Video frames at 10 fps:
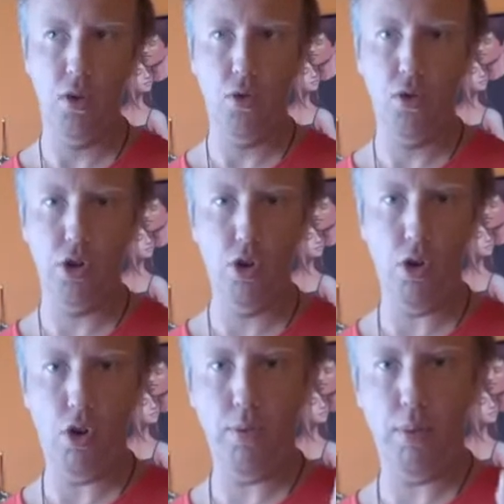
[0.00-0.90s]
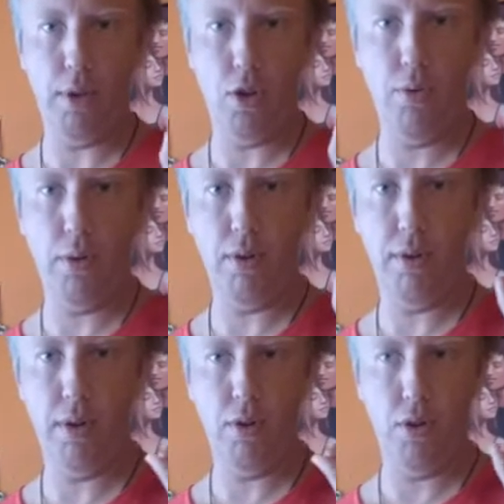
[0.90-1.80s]
oder ob ich, über,
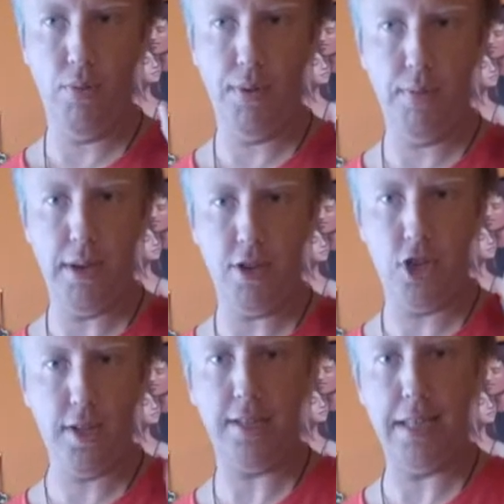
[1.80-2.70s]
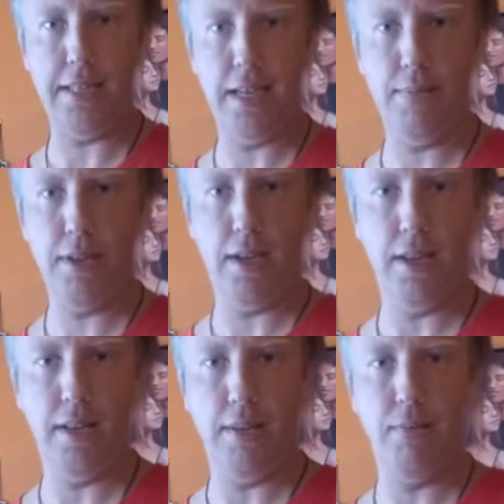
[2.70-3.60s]
äh, ob ich mein Schicksal selber in die
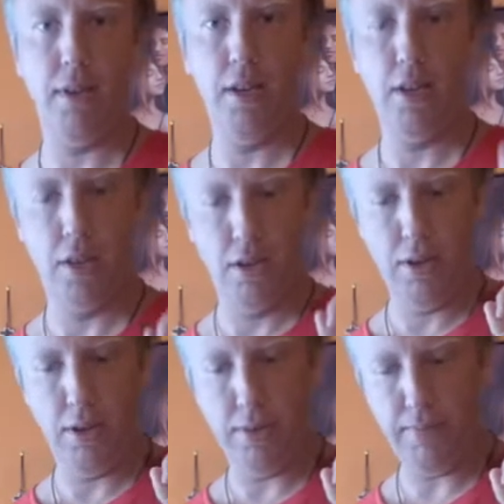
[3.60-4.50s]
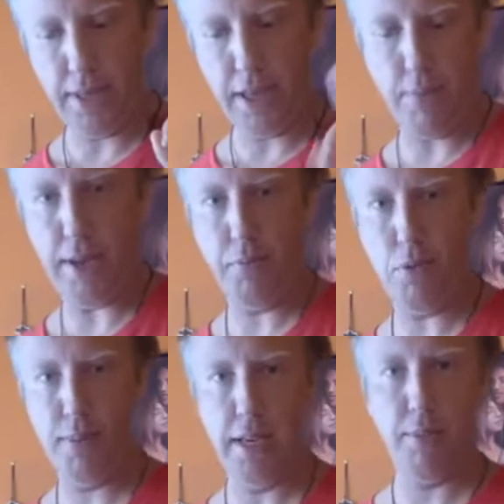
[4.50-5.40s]
Hand nehme, gegen meine
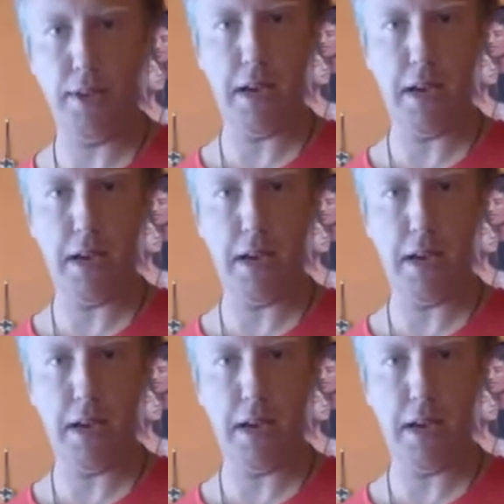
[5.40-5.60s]
Probleme